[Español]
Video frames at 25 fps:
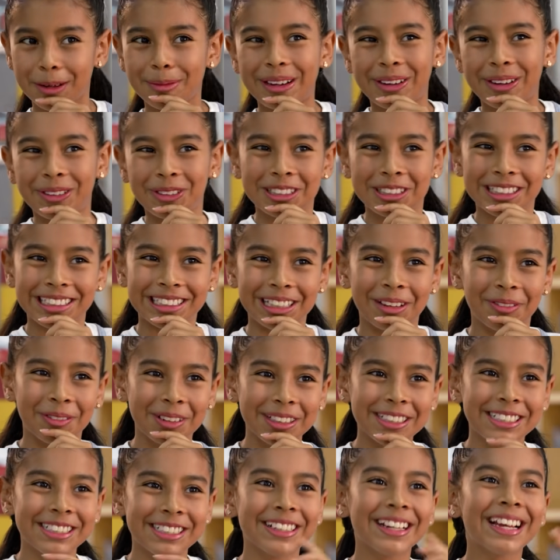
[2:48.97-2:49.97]
no me gusta
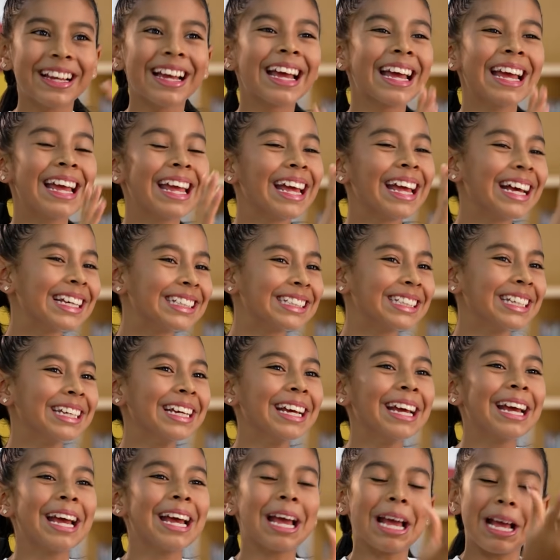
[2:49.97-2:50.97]
mucho. Y así
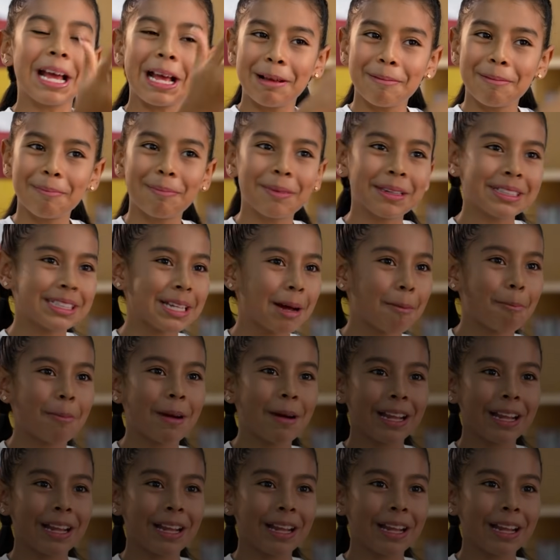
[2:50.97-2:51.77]
empecé a